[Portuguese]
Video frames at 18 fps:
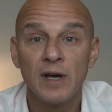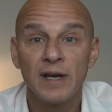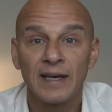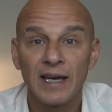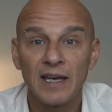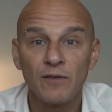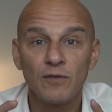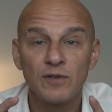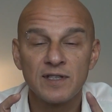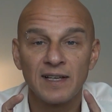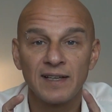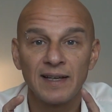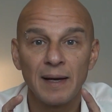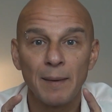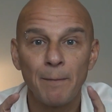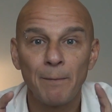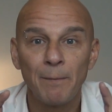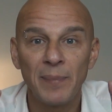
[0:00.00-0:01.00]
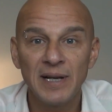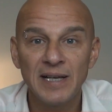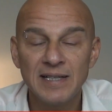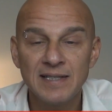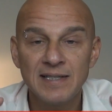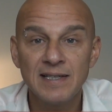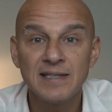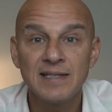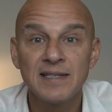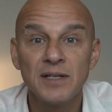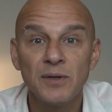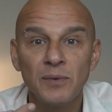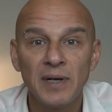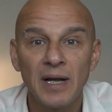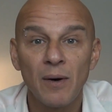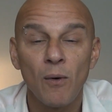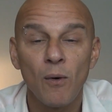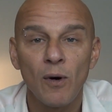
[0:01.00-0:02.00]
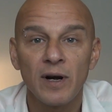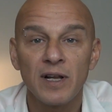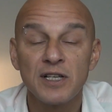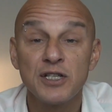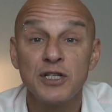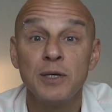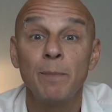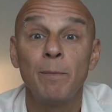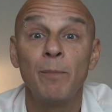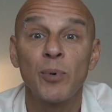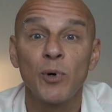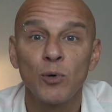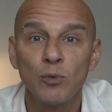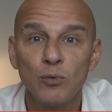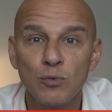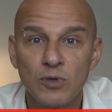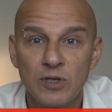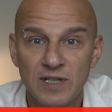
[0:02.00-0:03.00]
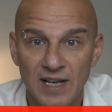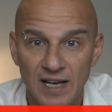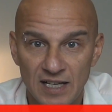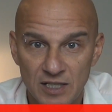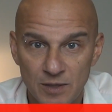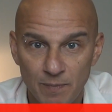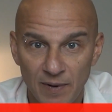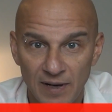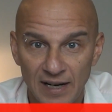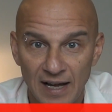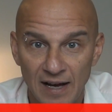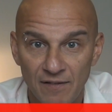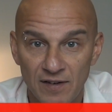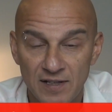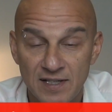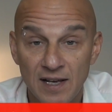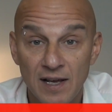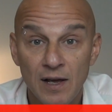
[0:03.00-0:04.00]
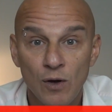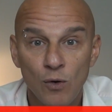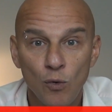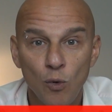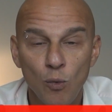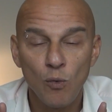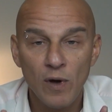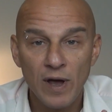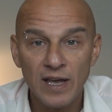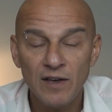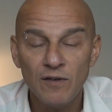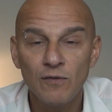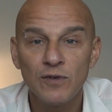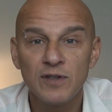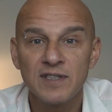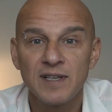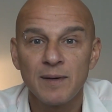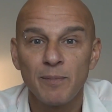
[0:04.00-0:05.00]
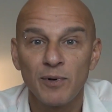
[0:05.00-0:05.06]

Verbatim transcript: que é que você tenha precisão na hora de pronunciar as palavras. Como é que você